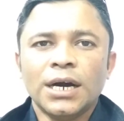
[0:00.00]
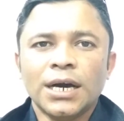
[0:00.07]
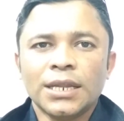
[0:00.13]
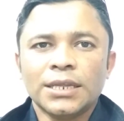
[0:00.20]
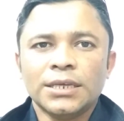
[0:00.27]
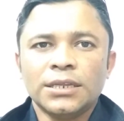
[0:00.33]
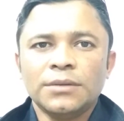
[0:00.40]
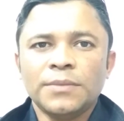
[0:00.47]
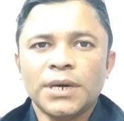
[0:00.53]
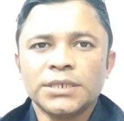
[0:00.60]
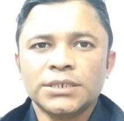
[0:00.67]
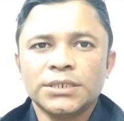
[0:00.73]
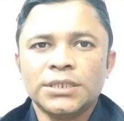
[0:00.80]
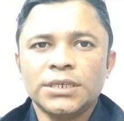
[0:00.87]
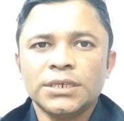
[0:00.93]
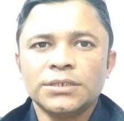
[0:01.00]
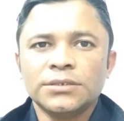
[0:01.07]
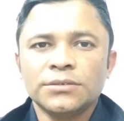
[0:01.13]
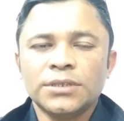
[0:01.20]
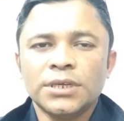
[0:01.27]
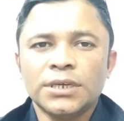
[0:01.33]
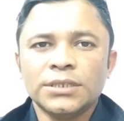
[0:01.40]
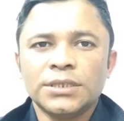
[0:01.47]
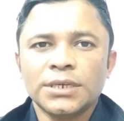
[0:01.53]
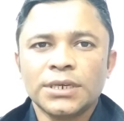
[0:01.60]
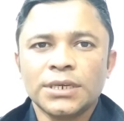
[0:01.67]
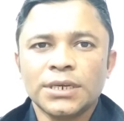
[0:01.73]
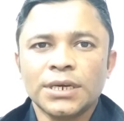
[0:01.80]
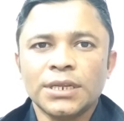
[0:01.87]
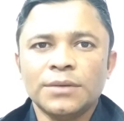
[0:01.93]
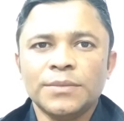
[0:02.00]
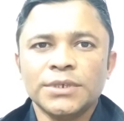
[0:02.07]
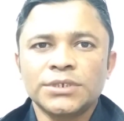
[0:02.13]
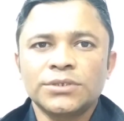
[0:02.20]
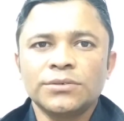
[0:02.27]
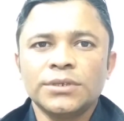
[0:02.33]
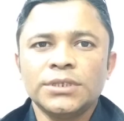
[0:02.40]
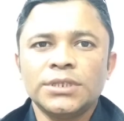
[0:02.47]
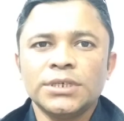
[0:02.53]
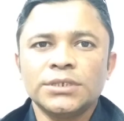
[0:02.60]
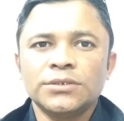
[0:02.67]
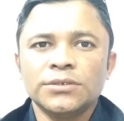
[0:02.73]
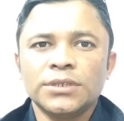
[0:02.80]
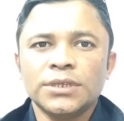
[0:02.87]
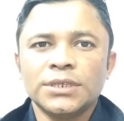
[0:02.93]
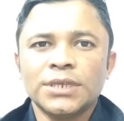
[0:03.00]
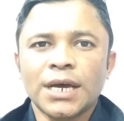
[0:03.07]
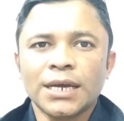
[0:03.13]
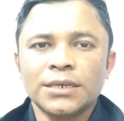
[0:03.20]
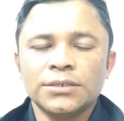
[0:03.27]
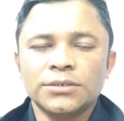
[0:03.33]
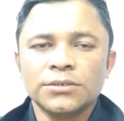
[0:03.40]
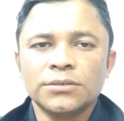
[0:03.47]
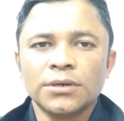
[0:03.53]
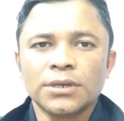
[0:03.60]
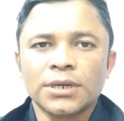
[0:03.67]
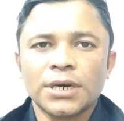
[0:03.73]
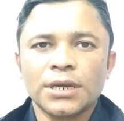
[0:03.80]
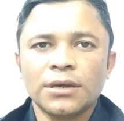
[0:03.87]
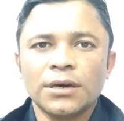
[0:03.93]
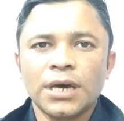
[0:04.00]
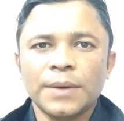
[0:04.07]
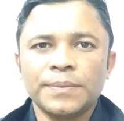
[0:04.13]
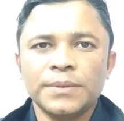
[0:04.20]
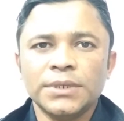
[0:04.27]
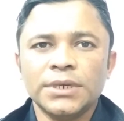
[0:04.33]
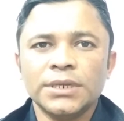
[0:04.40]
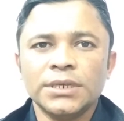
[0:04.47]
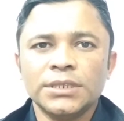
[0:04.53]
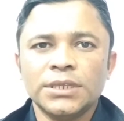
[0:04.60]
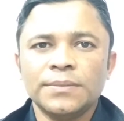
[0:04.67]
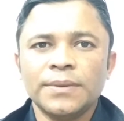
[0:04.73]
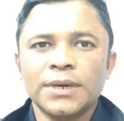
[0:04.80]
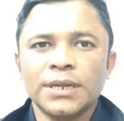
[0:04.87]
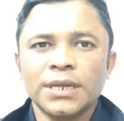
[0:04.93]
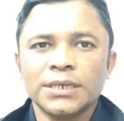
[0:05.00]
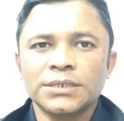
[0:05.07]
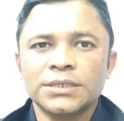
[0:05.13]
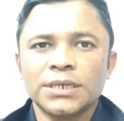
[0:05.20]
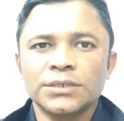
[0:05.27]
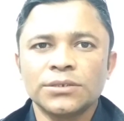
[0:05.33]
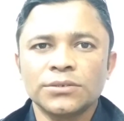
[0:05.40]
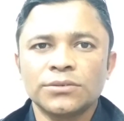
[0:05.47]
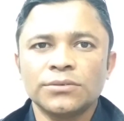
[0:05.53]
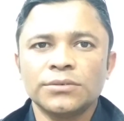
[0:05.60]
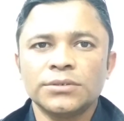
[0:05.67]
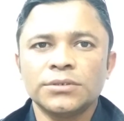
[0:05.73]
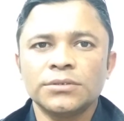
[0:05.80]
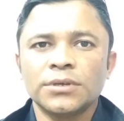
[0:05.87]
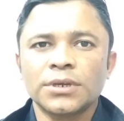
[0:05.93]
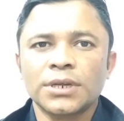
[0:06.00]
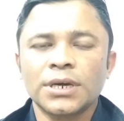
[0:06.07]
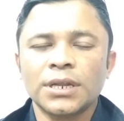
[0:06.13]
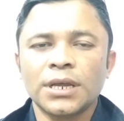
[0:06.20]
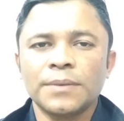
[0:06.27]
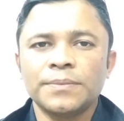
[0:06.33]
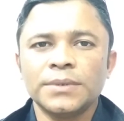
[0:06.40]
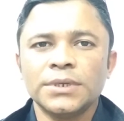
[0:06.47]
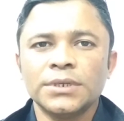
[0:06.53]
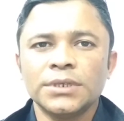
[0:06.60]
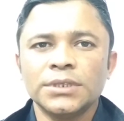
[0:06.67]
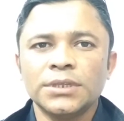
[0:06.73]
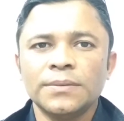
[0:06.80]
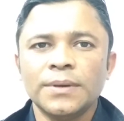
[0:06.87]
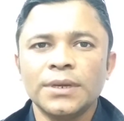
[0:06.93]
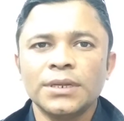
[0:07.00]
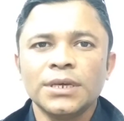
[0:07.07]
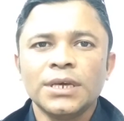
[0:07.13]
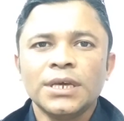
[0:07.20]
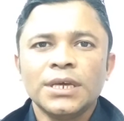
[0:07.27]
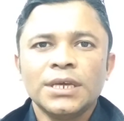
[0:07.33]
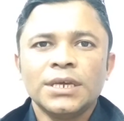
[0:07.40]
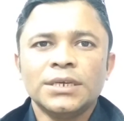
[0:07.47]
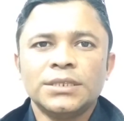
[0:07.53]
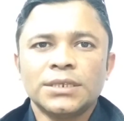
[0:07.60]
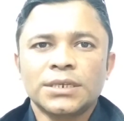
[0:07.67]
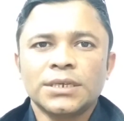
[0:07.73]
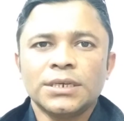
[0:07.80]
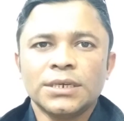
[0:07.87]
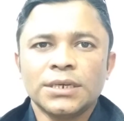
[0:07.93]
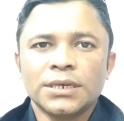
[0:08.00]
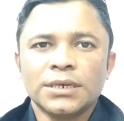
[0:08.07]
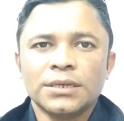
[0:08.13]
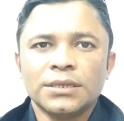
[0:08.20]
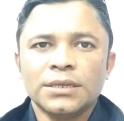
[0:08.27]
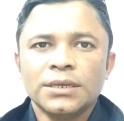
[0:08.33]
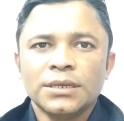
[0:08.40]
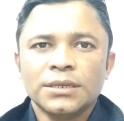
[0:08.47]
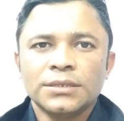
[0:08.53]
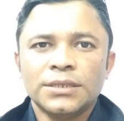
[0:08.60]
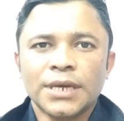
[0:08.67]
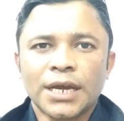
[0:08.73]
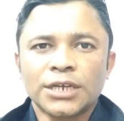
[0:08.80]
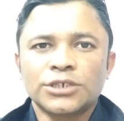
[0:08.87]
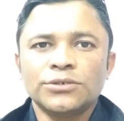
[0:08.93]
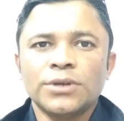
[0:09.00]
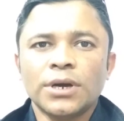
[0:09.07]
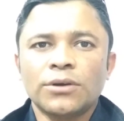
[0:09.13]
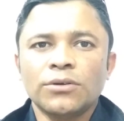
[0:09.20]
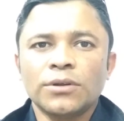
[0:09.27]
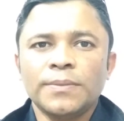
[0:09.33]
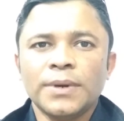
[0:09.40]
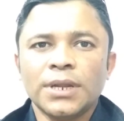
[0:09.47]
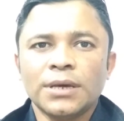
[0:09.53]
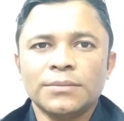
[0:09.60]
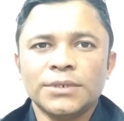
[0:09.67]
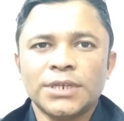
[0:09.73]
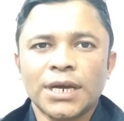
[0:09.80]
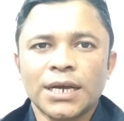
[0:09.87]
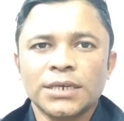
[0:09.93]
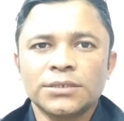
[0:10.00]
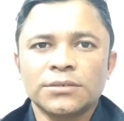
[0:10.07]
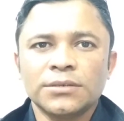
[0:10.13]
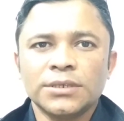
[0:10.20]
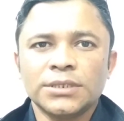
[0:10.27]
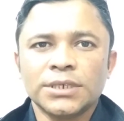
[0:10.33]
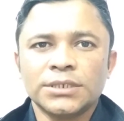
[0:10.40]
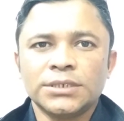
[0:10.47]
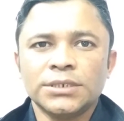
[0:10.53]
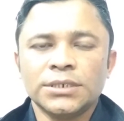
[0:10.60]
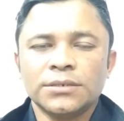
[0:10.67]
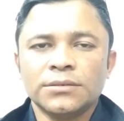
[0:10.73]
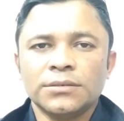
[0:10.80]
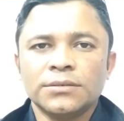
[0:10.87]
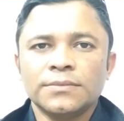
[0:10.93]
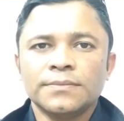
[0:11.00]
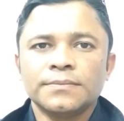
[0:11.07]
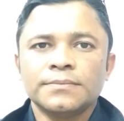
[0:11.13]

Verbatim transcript: আর এরই মাঝে দিয়ে যদি এদের এখানে মেস্তুরিদের যদি যা কিছু দরকার হয় আপনি এনে দিবেন নাস্তা যত কিছু দরকার আপনি এনে দিবেন এদেরকে দেখাশোনা করবেন আমি ঢাকা চলে যাচ্ছি এগুলো